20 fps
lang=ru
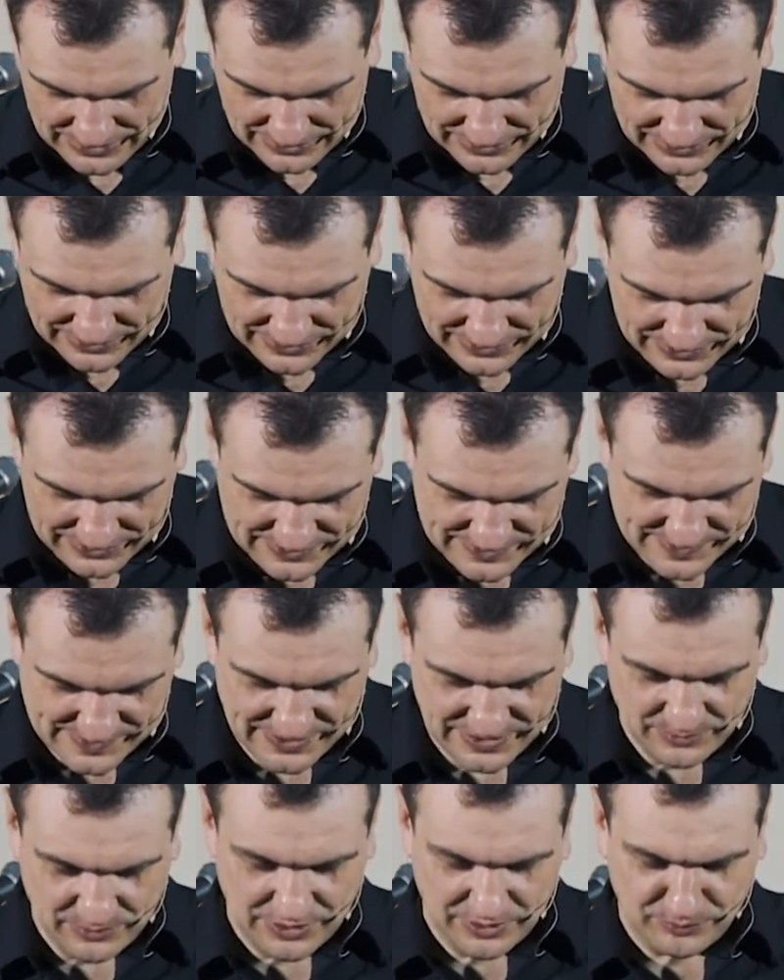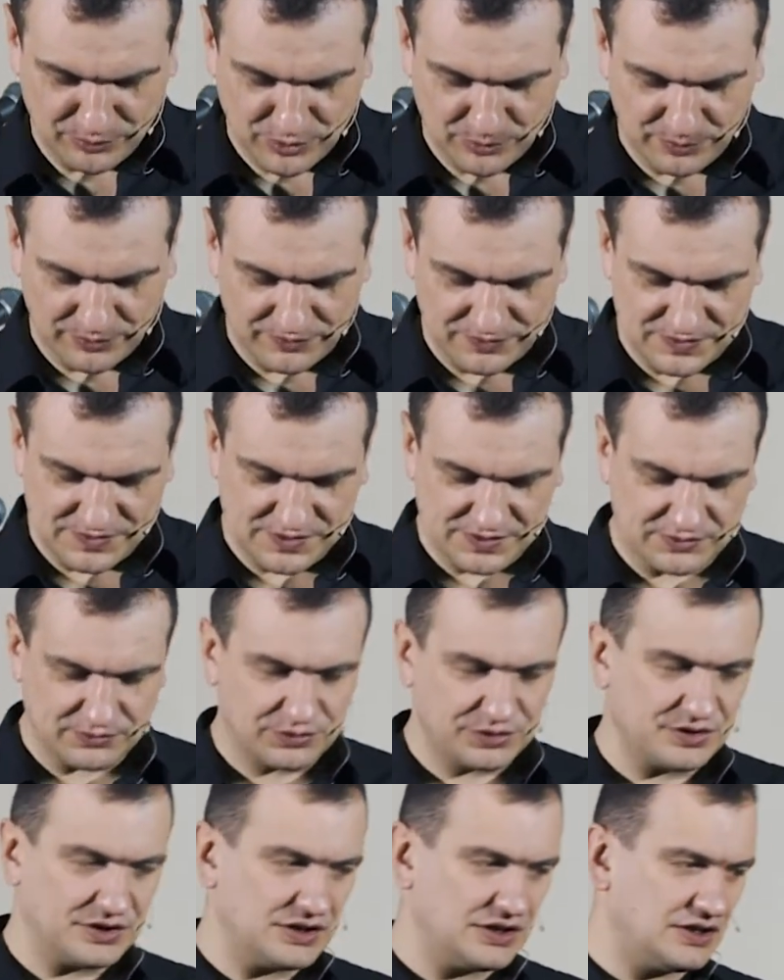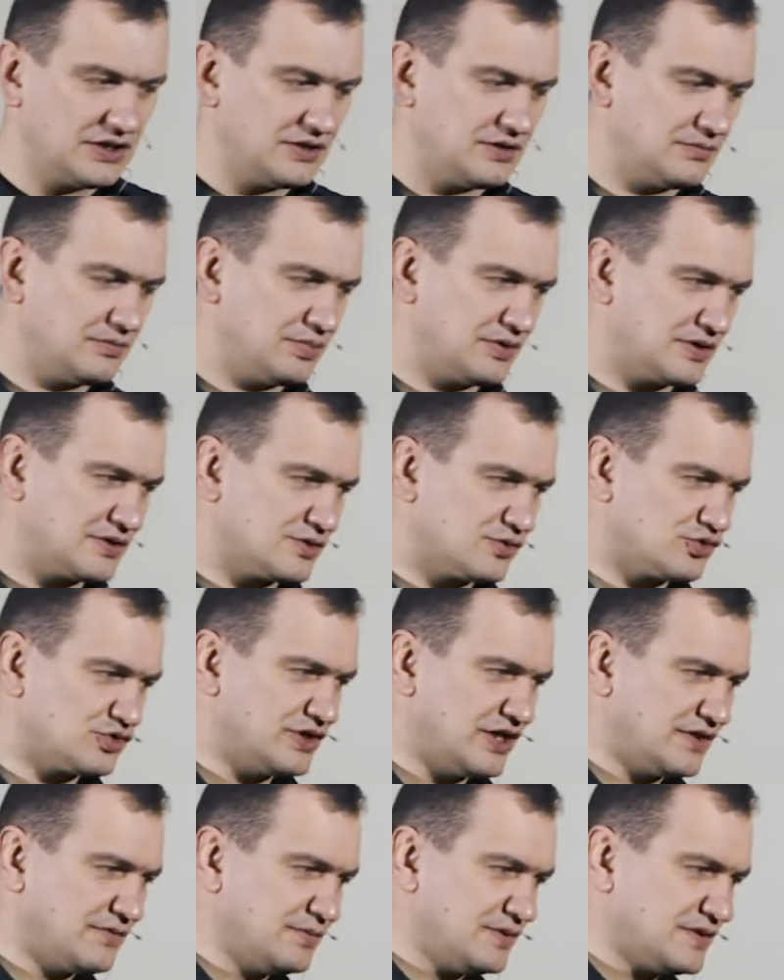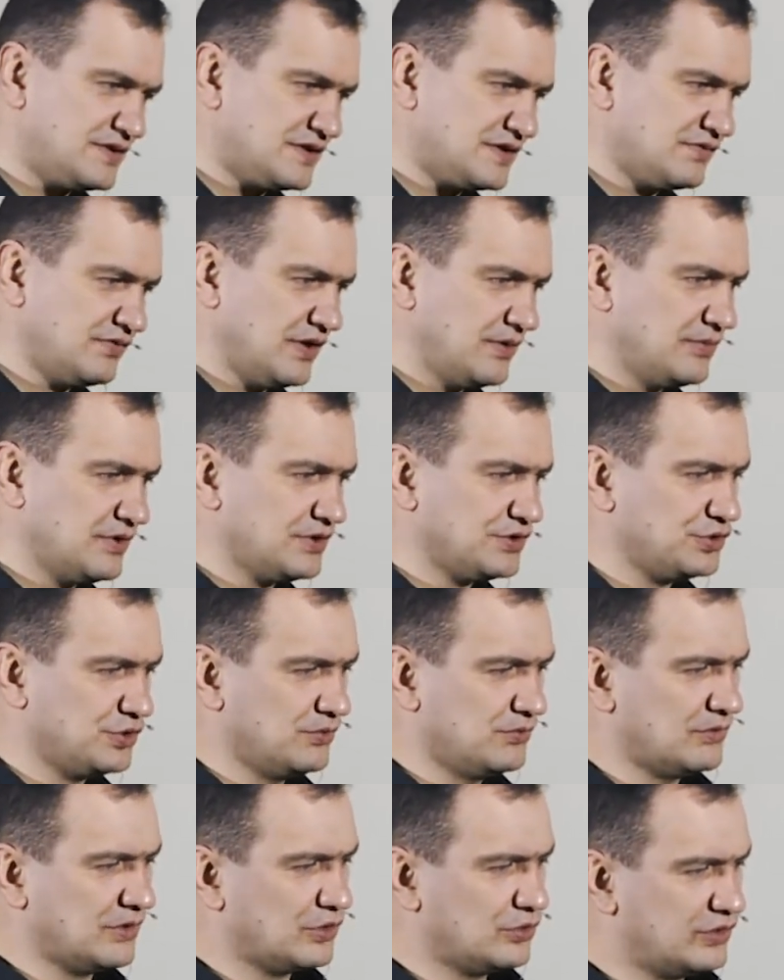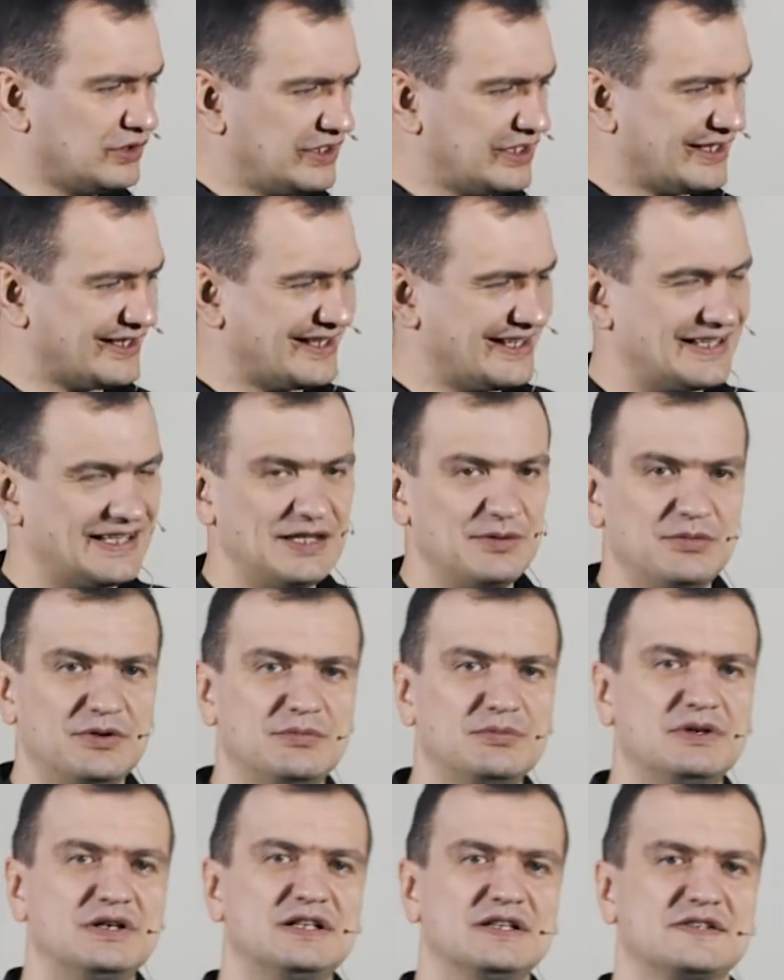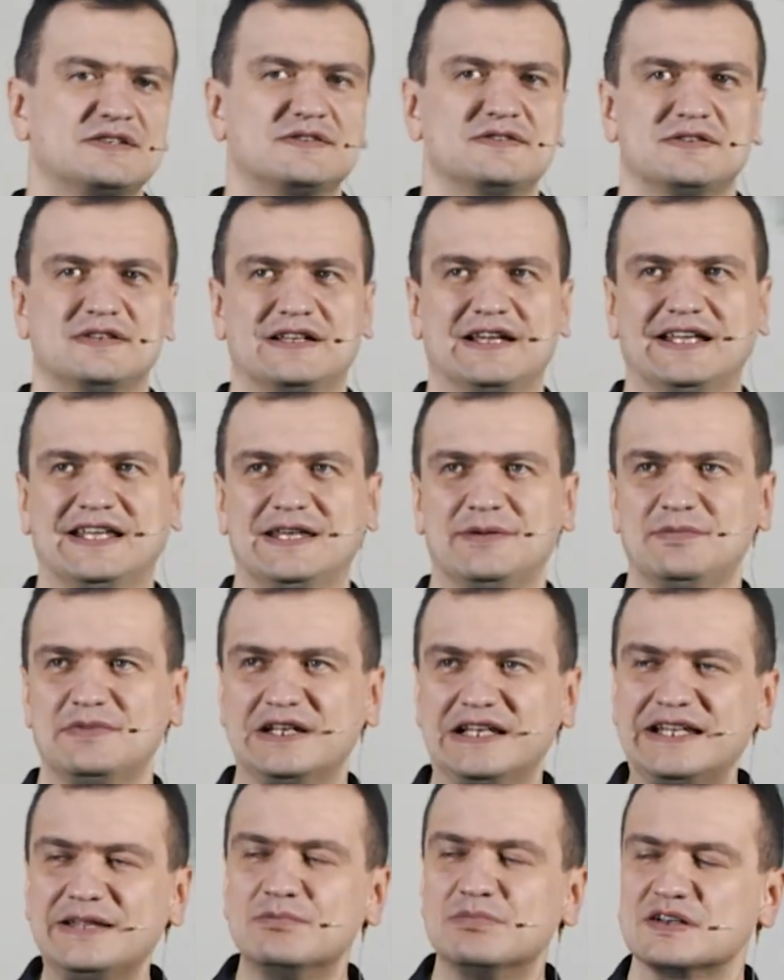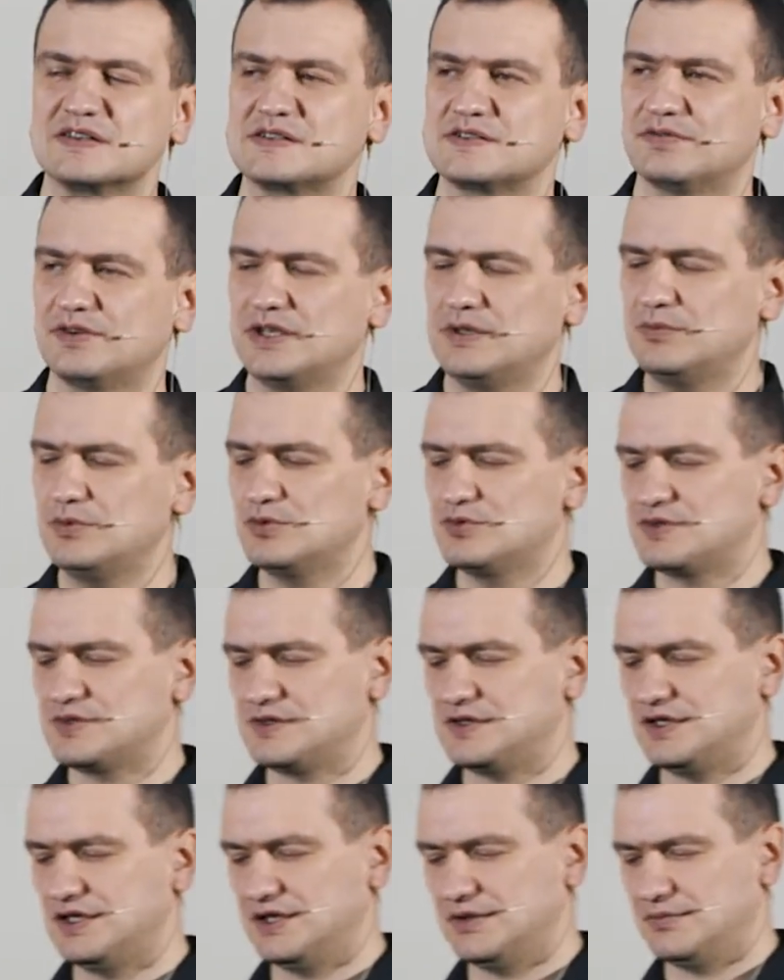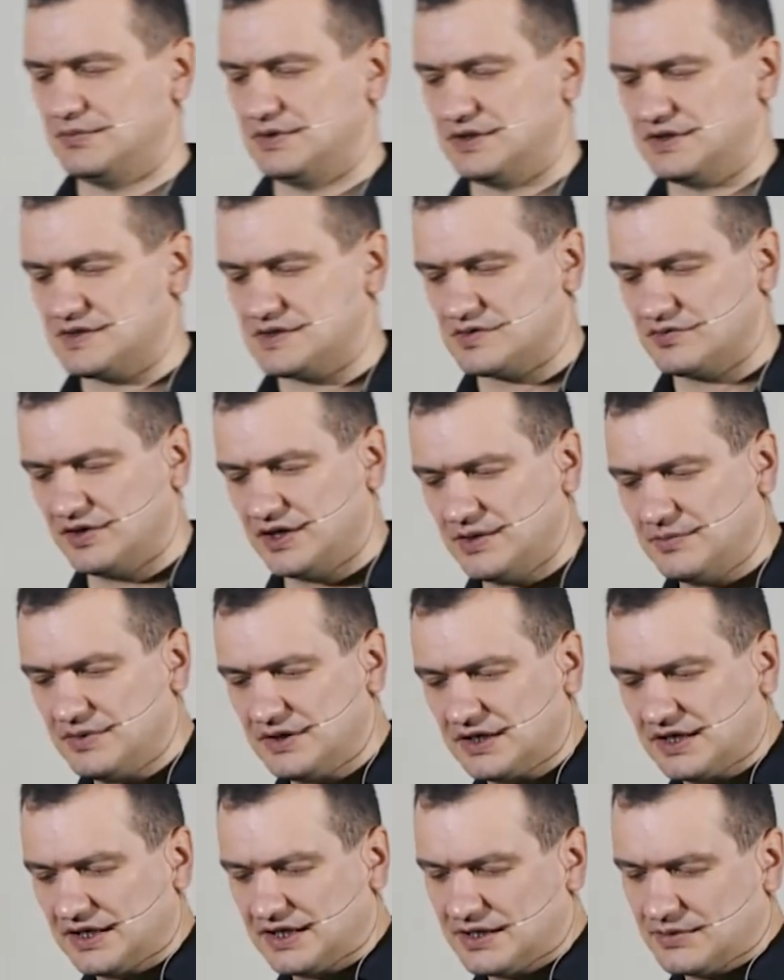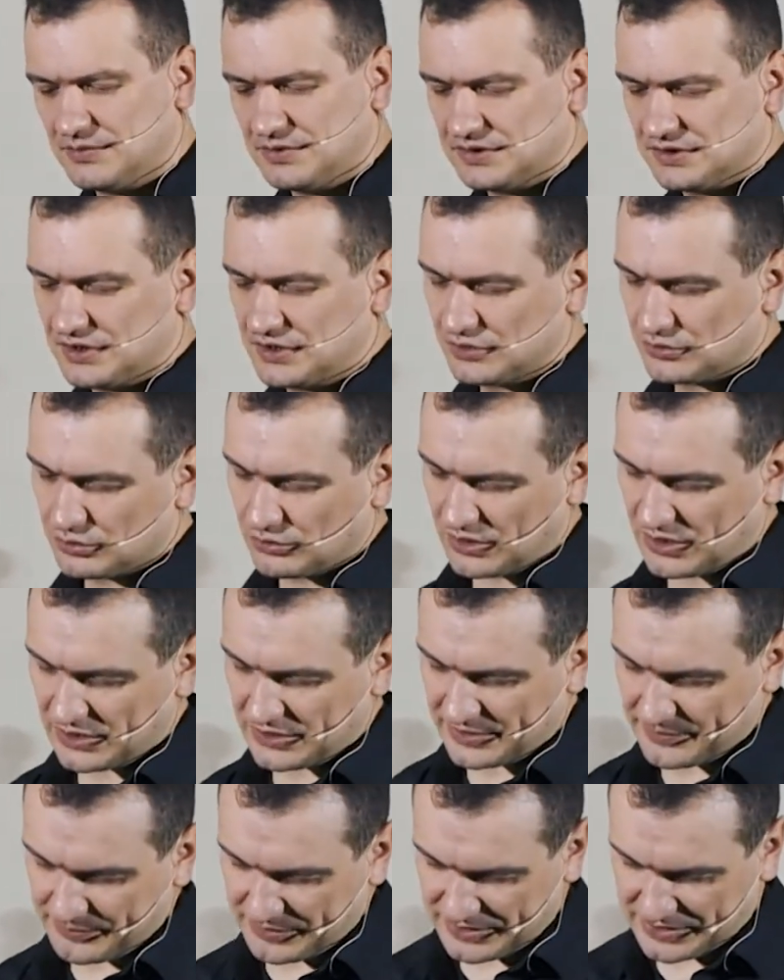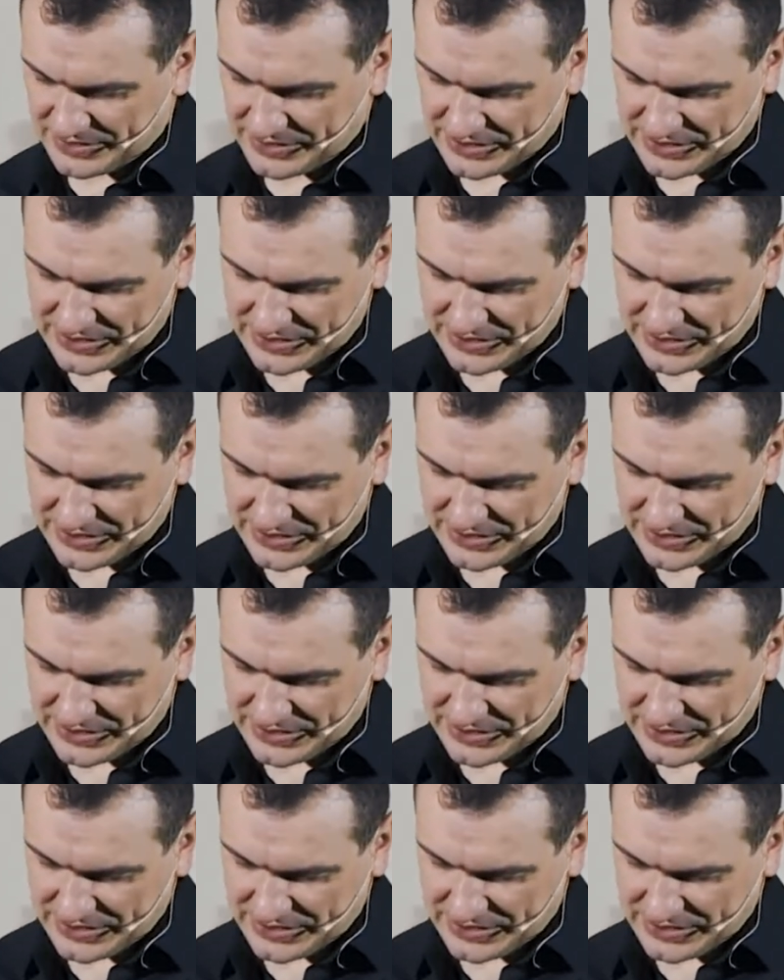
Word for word: И цель моей проповеди сегодня – порассуждать вместе с вами о том, могу ли я какими-либо какими своими усилиями, своими какими-то ритуалами